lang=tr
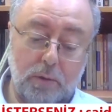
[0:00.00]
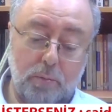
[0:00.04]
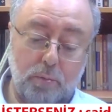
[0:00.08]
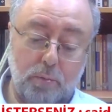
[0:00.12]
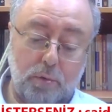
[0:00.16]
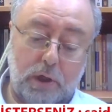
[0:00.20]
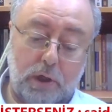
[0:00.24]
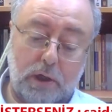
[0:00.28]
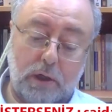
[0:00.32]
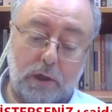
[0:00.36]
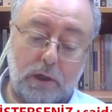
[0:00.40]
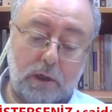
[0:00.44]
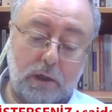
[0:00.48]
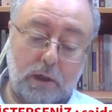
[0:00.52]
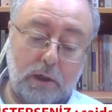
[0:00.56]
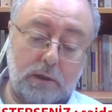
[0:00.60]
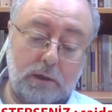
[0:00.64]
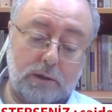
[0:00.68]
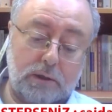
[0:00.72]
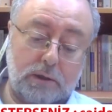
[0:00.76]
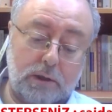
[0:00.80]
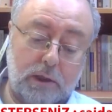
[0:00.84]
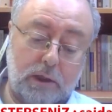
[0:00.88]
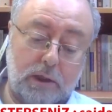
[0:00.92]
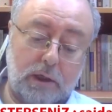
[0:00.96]
Bu
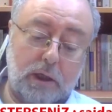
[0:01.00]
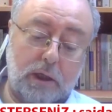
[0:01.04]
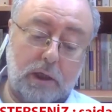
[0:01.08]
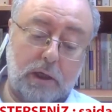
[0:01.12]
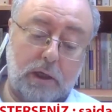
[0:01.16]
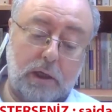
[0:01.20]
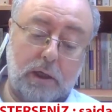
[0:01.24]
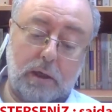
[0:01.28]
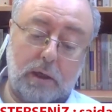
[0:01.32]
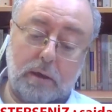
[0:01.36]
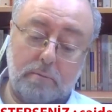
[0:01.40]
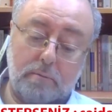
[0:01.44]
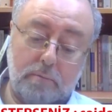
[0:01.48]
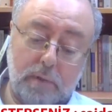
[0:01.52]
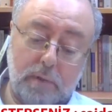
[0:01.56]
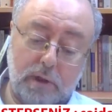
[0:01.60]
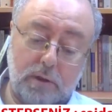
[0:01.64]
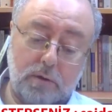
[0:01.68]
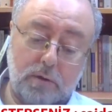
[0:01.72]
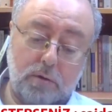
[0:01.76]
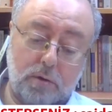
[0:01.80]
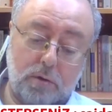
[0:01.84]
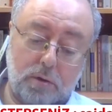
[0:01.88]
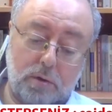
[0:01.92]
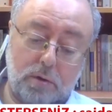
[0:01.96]
arkadaşlar gene
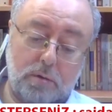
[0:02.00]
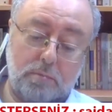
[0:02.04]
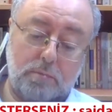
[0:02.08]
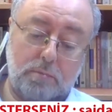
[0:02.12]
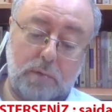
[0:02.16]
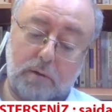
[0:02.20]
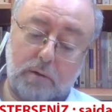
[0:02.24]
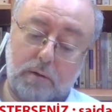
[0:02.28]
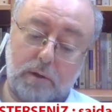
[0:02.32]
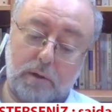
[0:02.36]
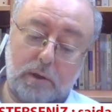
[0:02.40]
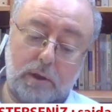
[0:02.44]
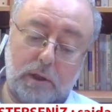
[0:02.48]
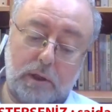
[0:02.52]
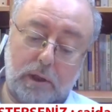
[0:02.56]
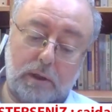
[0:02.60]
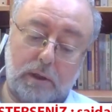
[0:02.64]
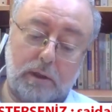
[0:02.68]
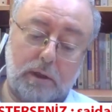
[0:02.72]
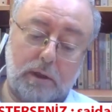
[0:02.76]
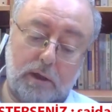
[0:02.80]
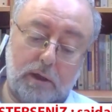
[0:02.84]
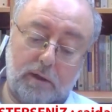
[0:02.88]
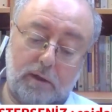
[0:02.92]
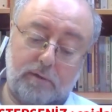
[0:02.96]
bakıyorum evet
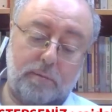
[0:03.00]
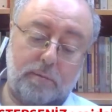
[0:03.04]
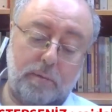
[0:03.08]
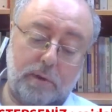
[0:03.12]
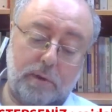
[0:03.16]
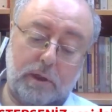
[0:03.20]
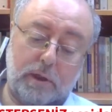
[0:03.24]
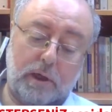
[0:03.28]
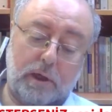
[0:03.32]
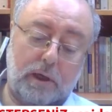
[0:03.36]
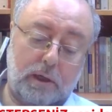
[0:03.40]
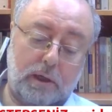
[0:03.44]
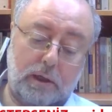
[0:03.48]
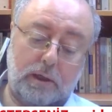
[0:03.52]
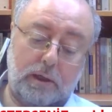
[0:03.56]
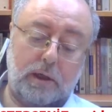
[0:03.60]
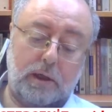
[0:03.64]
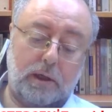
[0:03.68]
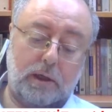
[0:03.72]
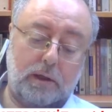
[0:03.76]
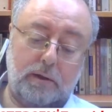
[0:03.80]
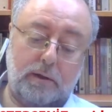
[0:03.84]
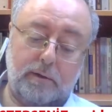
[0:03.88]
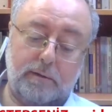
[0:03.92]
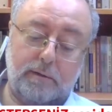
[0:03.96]
yani resmi tarih
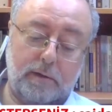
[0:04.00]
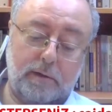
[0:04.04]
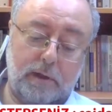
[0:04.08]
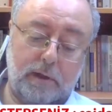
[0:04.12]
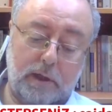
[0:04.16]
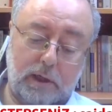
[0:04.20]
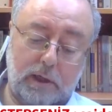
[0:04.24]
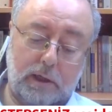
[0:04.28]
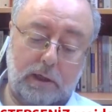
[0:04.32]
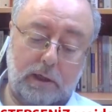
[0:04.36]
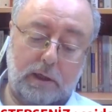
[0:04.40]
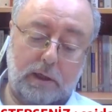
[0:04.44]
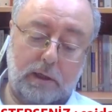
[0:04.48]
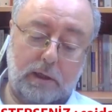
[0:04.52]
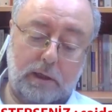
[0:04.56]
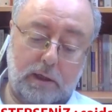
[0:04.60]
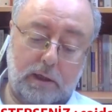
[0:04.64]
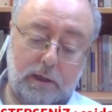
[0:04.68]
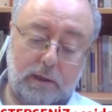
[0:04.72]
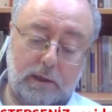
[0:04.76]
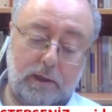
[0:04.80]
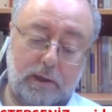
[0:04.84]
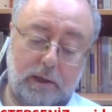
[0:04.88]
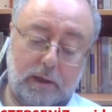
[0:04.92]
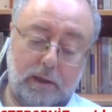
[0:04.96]
yanlısı
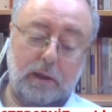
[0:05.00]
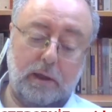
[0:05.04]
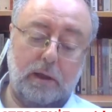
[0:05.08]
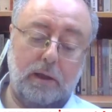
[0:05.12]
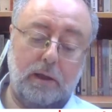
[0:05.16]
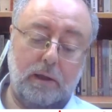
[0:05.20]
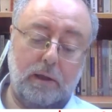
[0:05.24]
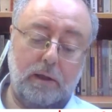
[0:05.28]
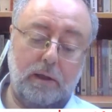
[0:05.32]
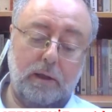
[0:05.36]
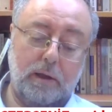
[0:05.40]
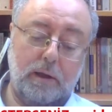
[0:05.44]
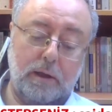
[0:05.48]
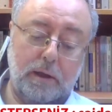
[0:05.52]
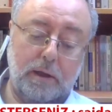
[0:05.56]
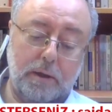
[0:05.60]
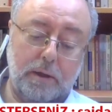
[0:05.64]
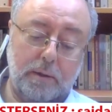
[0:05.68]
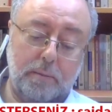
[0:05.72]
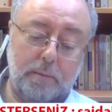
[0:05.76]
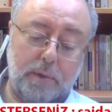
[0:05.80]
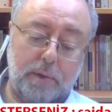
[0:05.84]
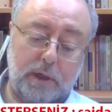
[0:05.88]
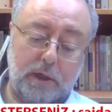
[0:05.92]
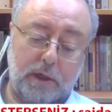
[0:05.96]
kaynaklarda
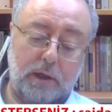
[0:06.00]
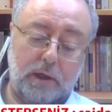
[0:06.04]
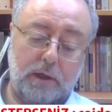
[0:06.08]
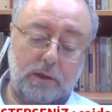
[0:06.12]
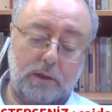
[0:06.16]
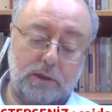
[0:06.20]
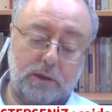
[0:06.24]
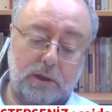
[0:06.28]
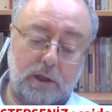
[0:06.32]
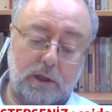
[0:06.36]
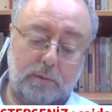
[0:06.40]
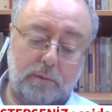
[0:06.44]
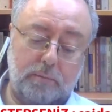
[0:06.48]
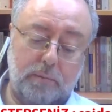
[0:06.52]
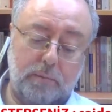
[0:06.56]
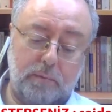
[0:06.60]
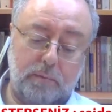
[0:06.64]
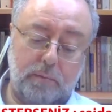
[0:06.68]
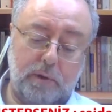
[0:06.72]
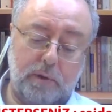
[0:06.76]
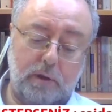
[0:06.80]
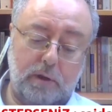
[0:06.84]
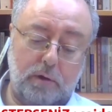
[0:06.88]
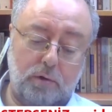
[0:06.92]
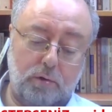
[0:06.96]
paylaşılan
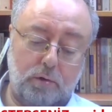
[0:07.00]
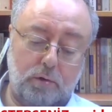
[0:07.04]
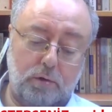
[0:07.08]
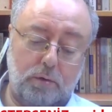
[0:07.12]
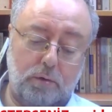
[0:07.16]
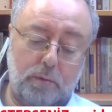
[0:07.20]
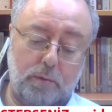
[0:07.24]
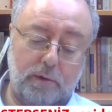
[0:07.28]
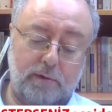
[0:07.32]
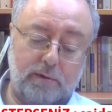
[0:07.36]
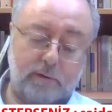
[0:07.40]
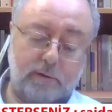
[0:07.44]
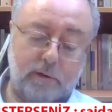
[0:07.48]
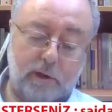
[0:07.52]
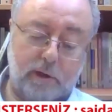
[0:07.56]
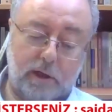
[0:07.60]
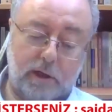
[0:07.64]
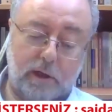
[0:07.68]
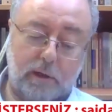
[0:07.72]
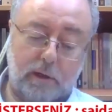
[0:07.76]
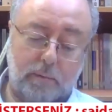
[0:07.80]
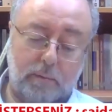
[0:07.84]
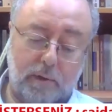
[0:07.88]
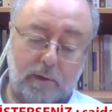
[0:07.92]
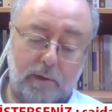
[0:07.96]
bir bilgi olmasına
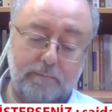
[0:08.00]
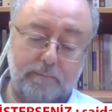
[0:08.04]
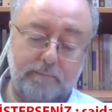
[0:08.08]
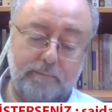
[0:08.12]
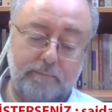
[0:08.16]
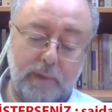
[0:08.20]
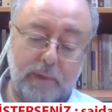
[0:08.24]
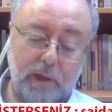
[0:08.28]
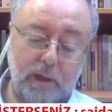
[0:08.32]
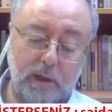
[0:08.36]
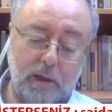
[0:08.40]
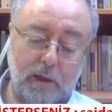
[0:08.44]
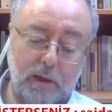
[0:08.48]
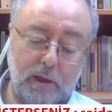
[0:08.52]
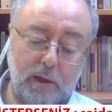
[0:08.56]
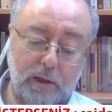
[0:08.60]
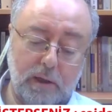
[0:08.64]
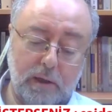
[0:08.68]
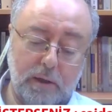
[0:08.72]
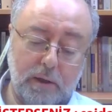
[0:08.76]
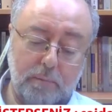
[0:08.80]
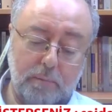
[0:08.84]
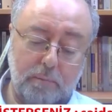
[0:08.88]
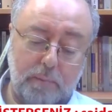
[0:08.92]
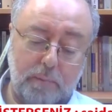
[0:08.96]
rağmen
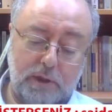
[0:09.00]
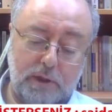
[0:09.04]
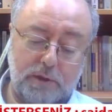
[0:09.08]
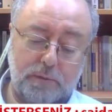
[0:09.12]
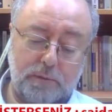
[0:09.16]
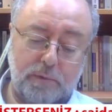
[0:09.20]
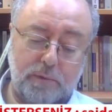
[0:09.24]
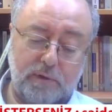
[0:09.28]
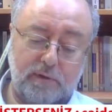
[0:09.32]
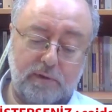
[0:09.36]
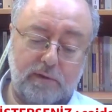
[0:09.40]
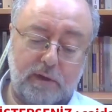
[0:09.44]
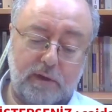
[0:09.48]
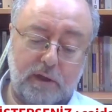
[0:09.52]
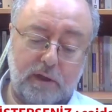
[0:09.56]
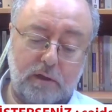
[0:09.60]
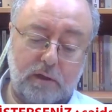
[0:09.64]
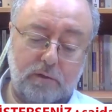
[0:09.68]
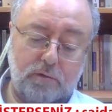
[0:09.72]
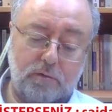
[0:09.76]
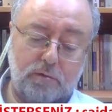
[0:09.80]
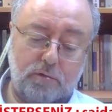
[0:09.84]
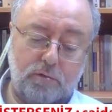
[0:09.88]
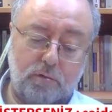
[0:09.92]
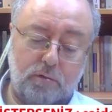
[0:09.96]

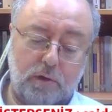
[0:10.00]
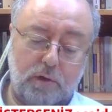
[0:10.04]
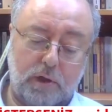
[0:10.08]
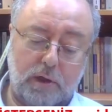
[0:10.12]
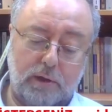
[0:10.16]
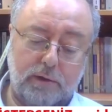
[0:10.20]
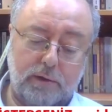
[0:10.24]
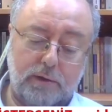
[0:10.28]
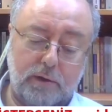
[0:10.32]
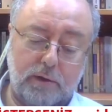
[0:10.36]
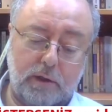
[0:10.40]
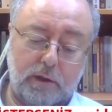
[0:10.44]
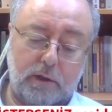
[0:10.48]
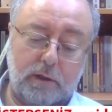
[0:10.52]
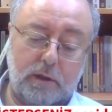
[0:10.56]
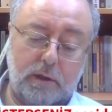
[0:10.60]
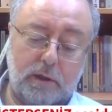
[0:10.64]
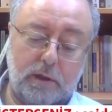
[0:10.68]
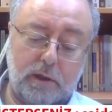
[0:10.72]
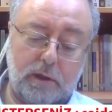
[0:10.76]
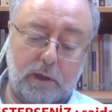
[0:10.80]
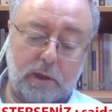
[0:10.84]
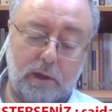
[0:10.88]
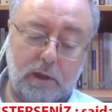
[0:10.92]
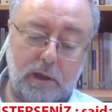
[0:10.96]
5816
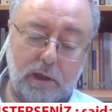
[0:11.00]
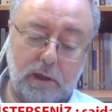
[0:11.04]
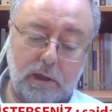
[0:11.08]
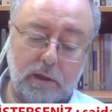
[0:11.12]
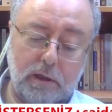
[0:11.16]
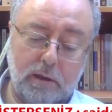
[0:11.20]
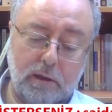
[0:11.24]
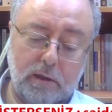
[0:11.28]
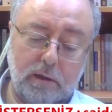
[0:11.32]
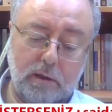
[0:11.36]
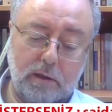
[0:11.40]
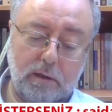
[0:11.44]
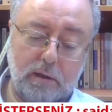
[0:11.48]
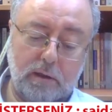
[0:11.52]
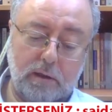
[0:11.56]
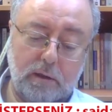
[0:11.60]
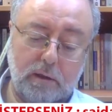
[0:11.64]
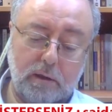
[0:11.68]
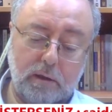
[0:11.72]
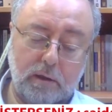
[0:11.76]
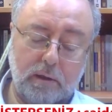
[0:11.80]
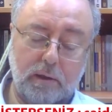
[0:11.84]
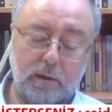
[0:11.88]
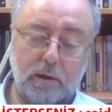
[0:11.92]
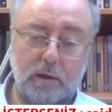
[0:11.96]
nedeniyle
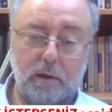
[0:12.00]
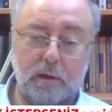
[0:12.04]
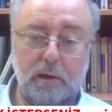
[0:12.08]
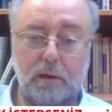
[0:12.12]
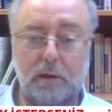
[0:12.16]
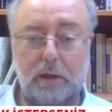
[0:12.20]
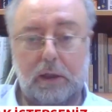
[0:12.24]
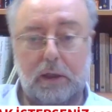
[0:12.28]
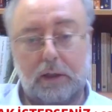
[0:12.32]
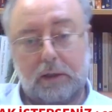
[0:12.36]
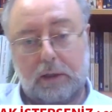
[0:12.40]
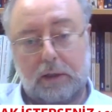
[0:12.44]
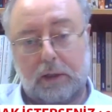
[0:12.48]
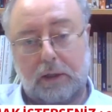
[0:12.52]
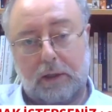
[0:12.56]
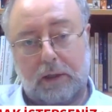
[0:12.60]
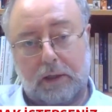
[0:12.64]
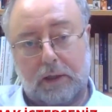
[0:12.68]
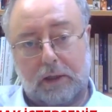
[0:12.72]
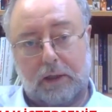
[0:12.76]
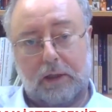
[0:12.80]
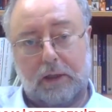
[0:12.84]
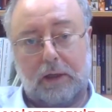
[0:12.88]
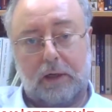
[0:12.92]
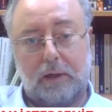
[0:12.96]

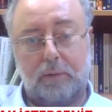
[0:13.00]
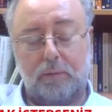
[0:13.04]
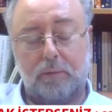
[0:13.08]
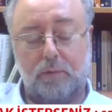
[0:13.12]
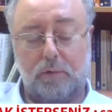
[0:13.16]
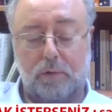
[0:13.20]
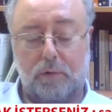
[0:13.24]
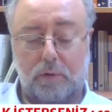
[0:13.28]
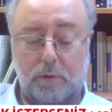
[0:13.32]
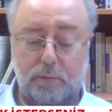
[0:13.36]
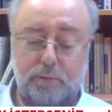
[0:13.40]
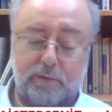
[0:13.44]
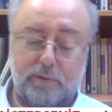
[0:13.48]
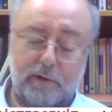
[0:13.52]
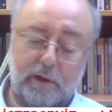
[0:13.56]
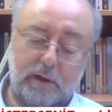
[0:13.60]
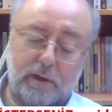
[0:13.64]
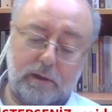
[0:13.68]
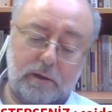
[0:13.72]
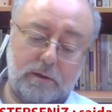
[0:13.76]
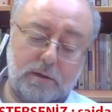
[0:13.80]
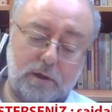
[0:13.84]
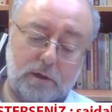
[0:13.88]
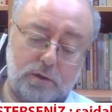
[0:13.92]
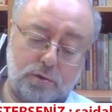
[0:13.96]
detayına giremiyorum.
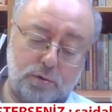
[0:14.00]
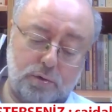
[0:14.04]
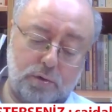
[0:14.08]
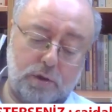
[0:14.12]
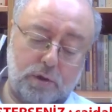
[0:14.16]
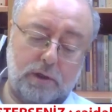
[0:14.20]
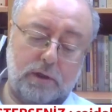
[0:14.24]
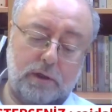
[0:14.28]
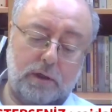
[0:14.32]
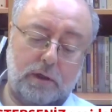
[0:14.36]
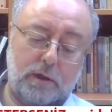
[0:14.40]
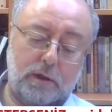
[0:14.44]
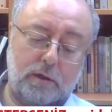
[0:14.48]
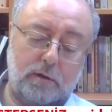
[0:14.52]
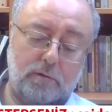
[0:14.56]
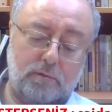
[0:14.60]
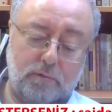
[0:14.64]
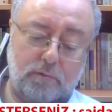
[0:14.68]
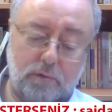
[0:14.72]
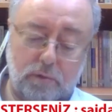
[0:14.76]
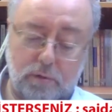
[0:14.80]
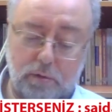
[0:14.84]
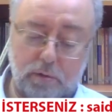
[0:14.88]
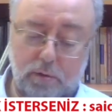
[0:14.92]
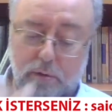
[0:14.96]
Sadece şu kadarını
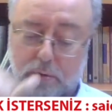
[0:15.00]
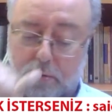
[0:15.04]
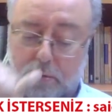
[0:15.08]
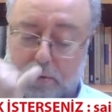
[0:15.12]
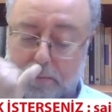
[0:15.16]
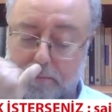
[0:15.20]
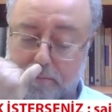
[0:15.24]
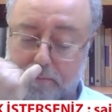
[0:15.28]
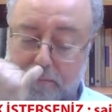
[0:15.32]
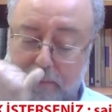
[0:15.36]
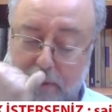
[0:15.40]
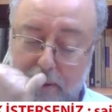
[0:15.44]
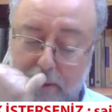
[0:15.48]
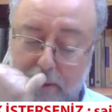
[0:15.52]
söylüyorum.